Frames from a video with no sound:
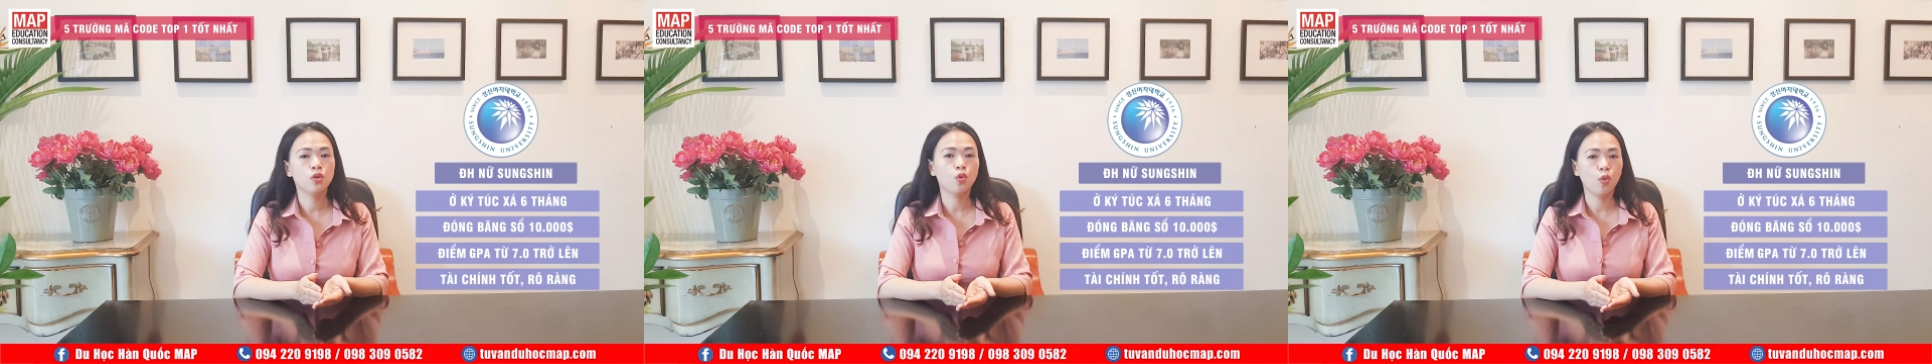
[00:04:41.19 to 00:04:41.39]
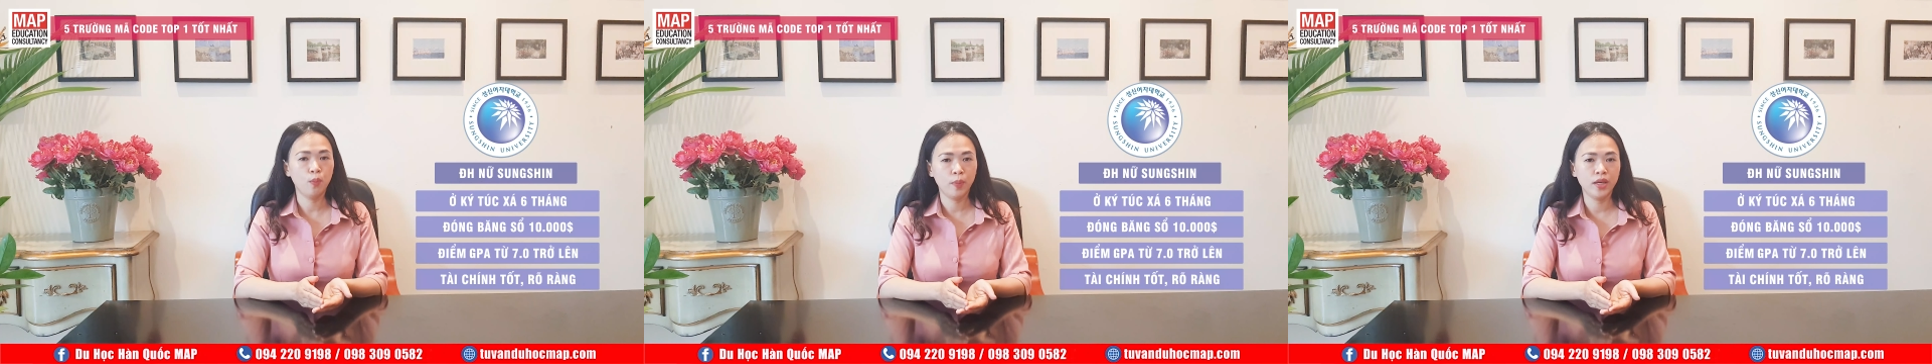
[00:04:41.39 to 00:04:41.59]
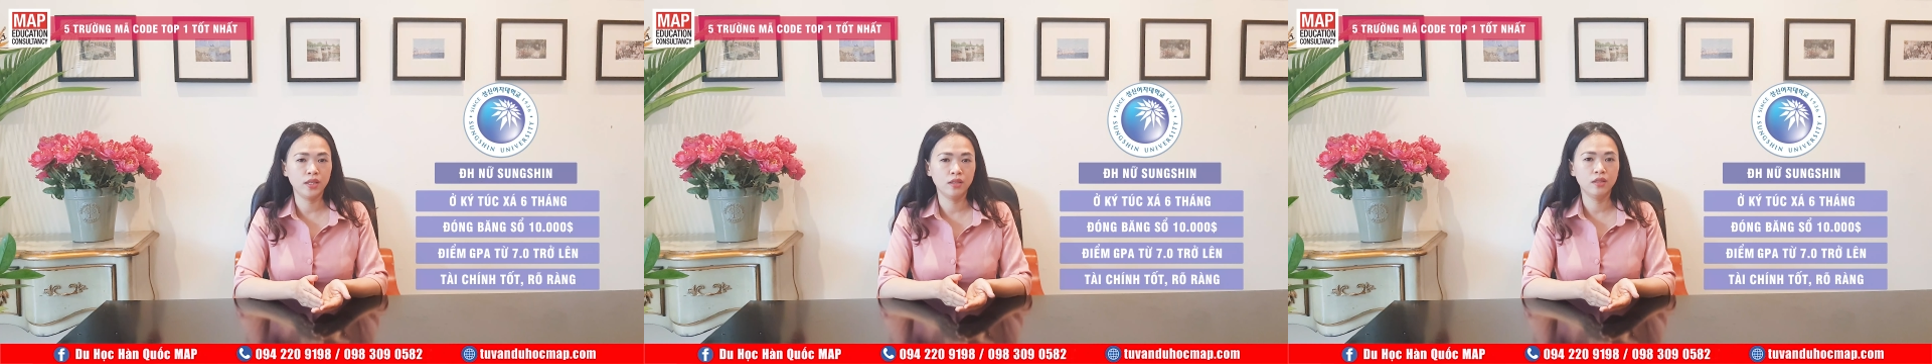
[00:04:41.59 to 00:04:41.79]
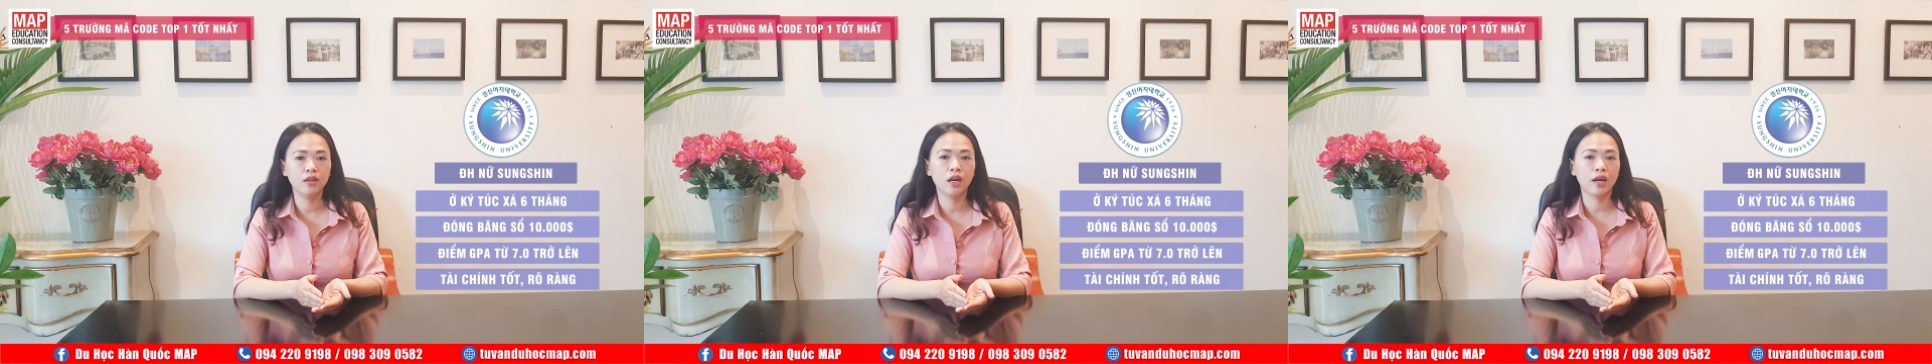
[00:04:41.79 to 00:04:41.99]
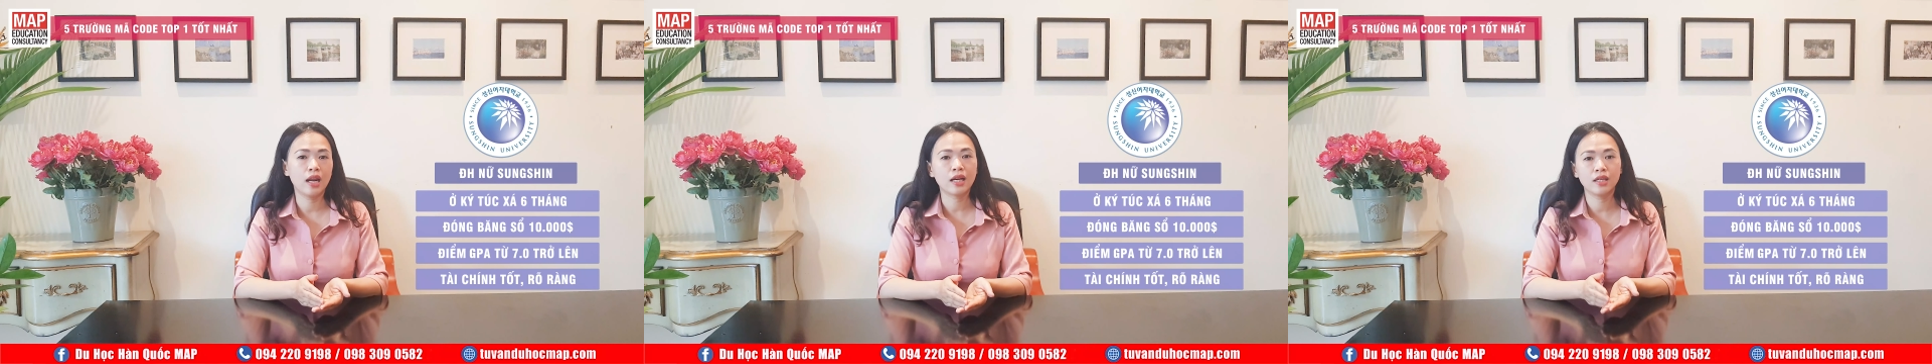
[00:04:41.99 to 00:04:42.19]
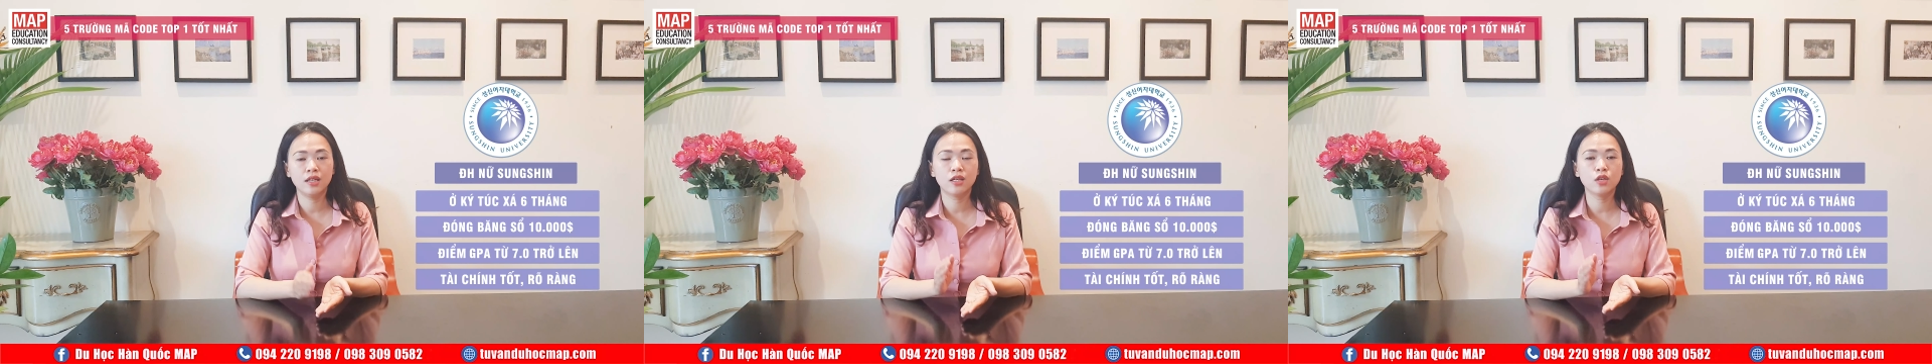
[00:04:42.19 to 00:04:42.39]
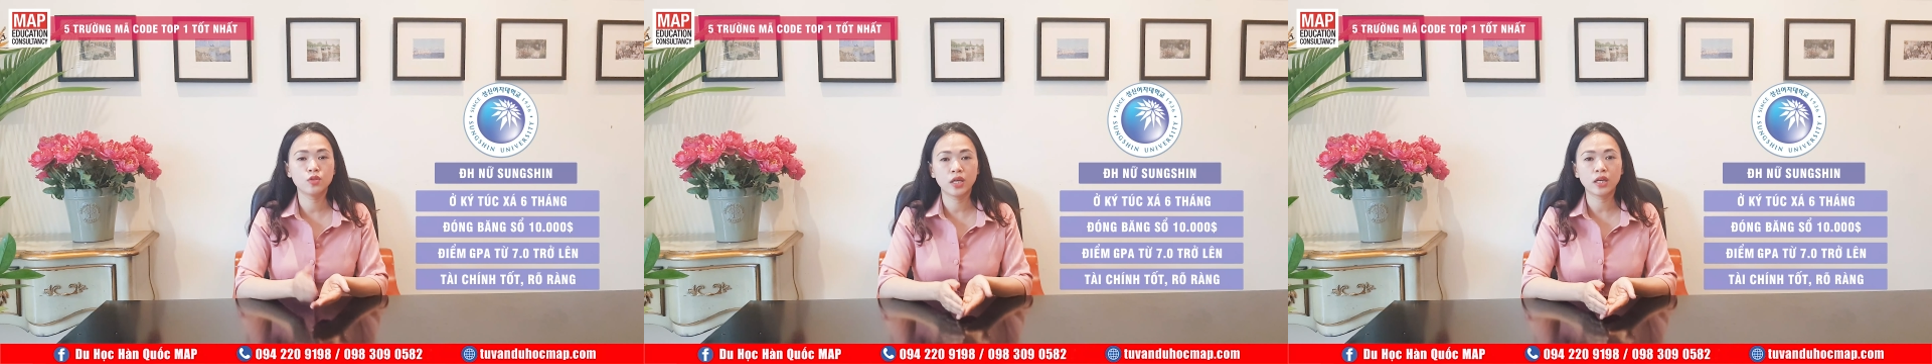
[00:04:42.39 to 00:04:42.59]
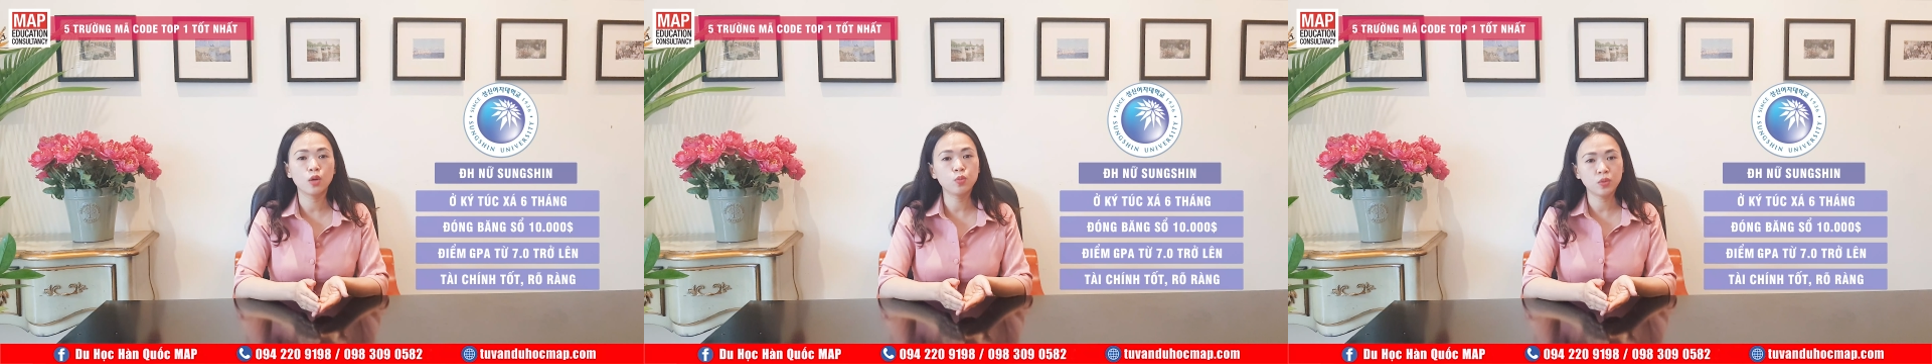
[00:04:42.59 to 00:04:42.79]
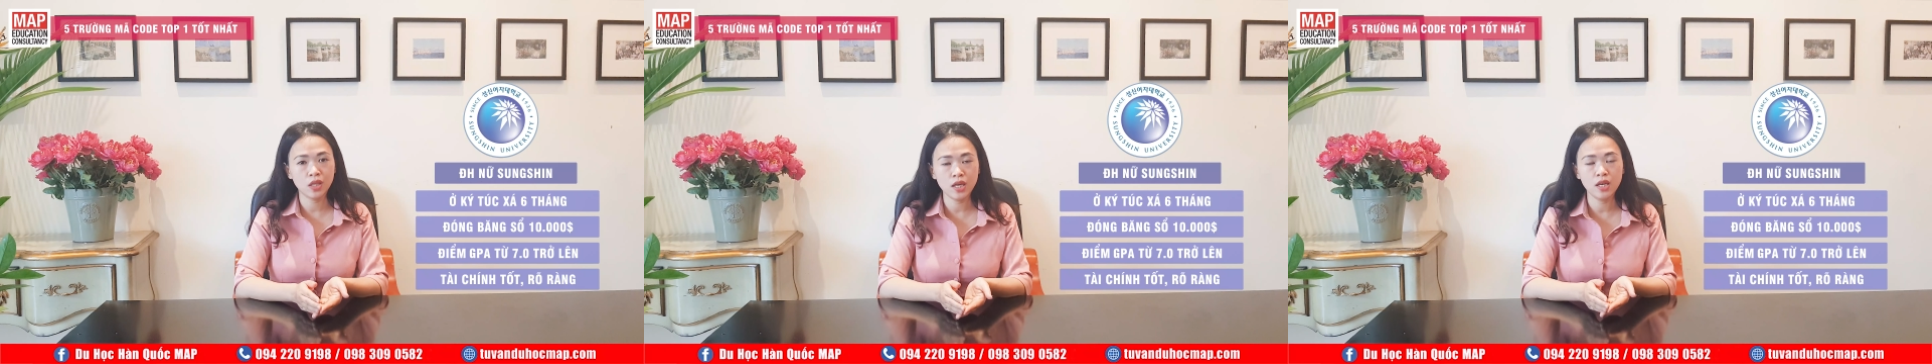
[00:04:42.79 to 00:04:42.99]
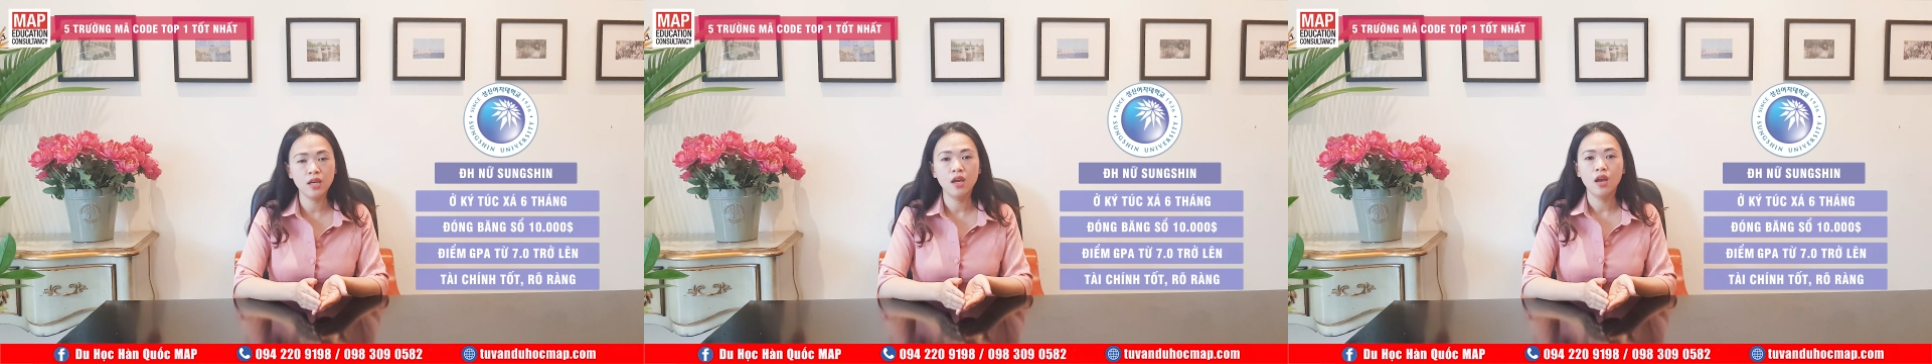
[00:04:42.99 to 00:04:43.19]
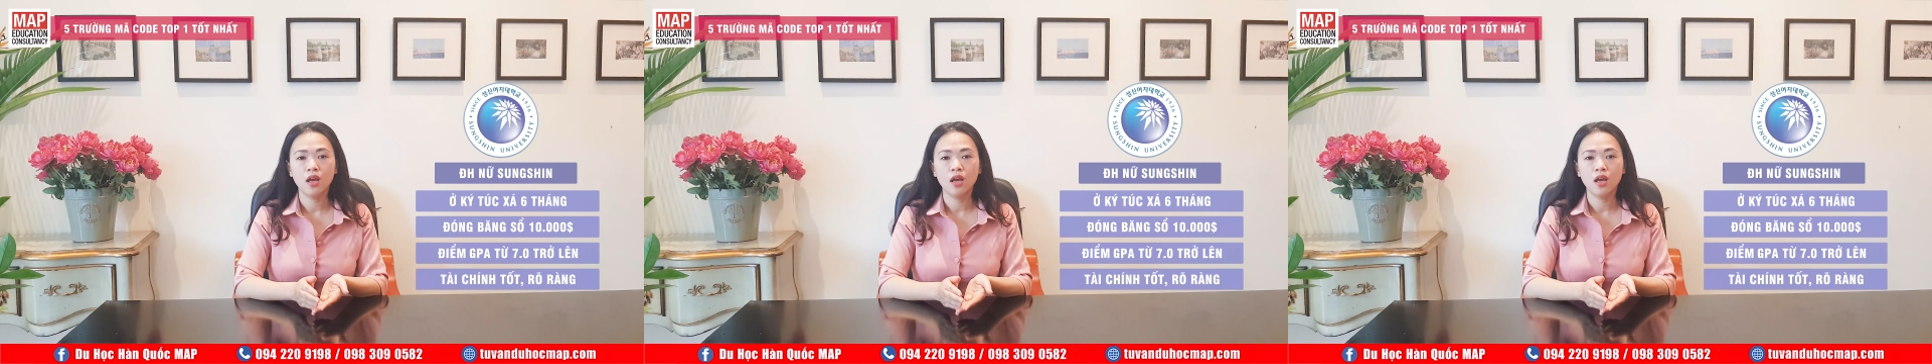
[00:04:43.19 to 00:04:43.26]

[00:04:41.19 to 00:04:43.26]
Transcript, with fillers: của mình như là đăng ký kinh doanh công ty,